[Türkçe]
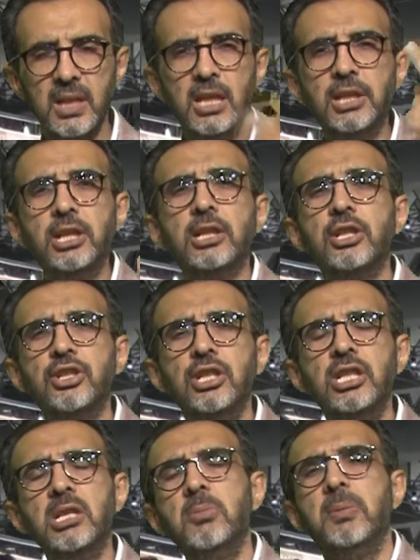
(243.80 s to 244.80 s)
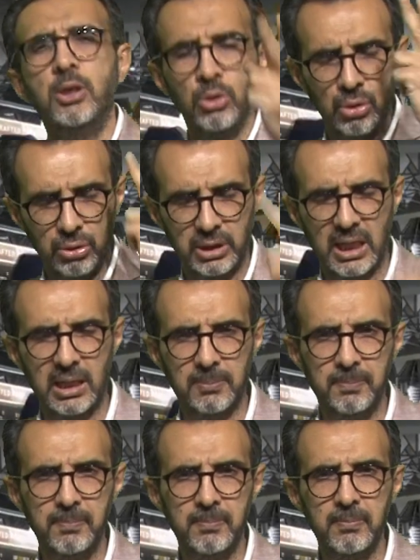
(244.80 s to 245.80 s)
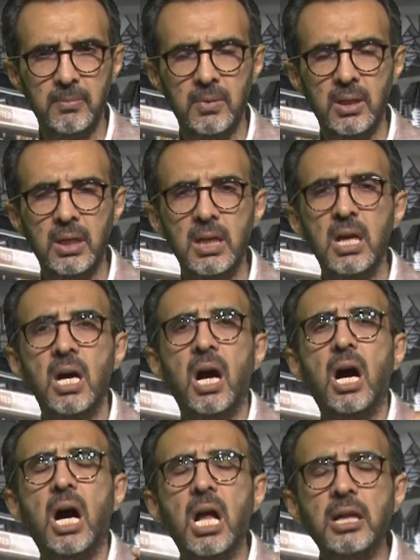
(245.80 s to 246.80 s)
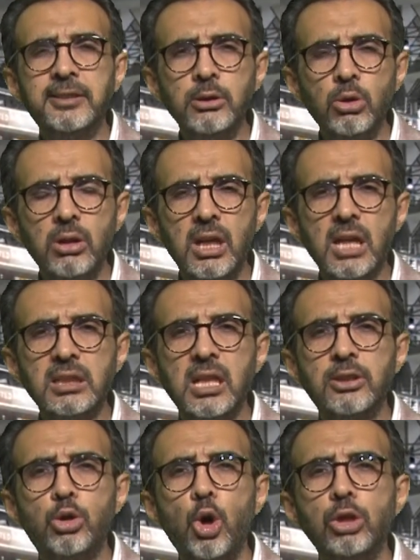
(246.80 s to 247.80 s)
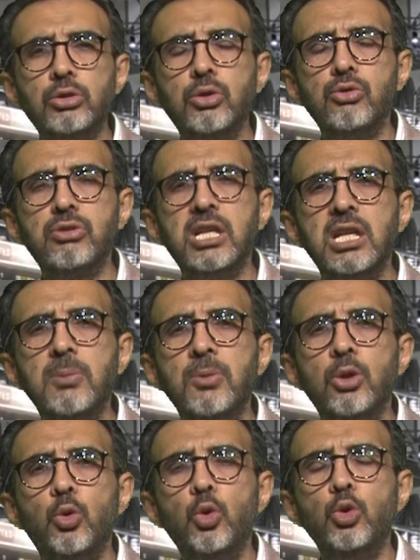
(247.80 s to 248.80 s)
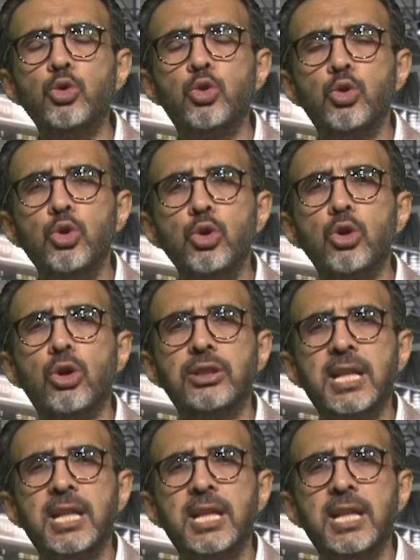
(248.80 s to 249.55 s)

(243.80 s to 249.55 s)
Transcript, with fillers: 2 kişi 20 bin euro diyelim. Altın olarak da 423 euro